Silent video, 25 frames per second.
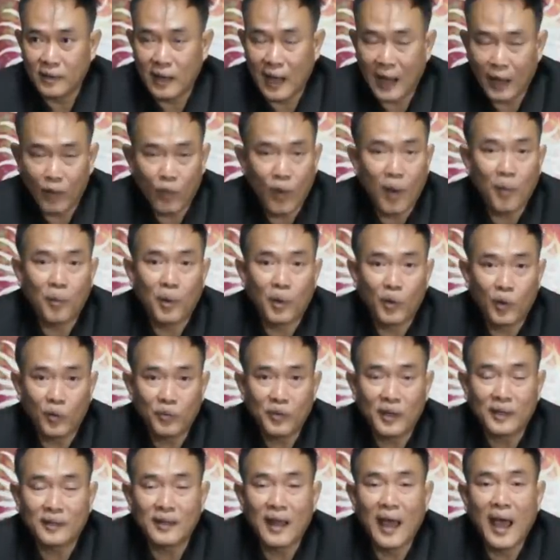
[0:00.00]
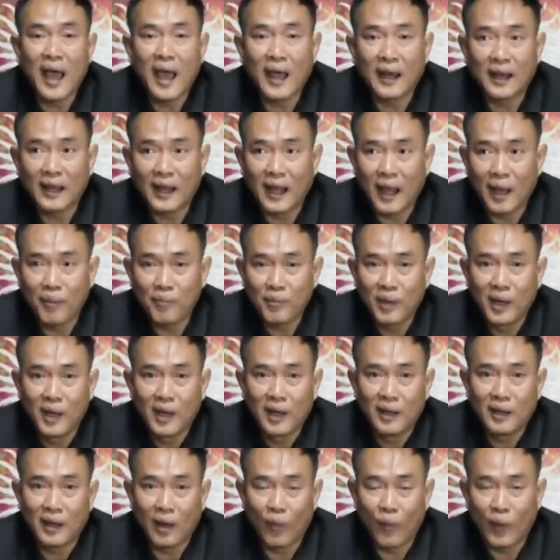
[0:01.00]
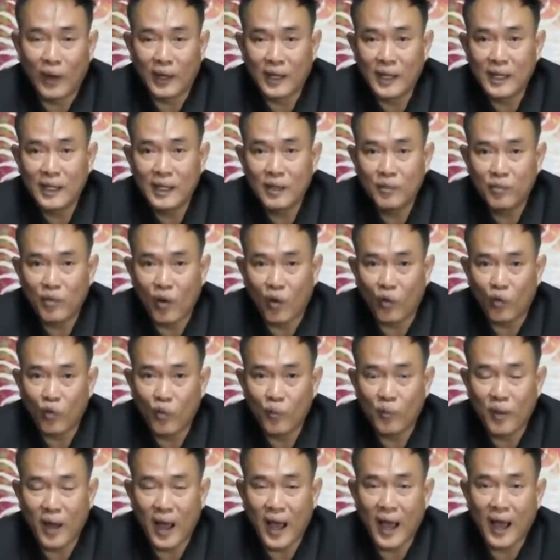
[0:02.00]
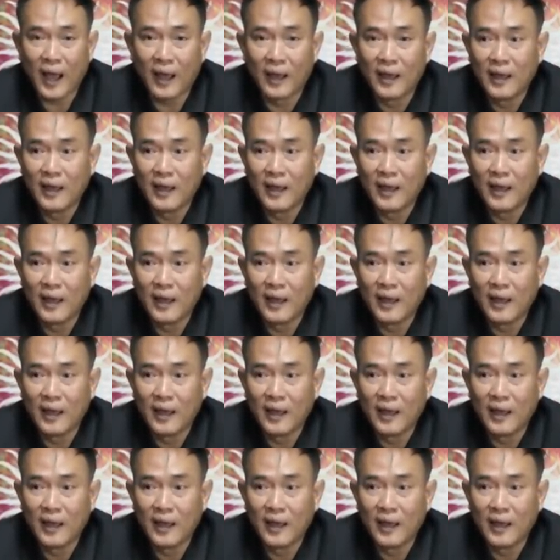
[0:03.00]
ให้ความเคารพศรัทธานะครับในวันที่ 22กุมภา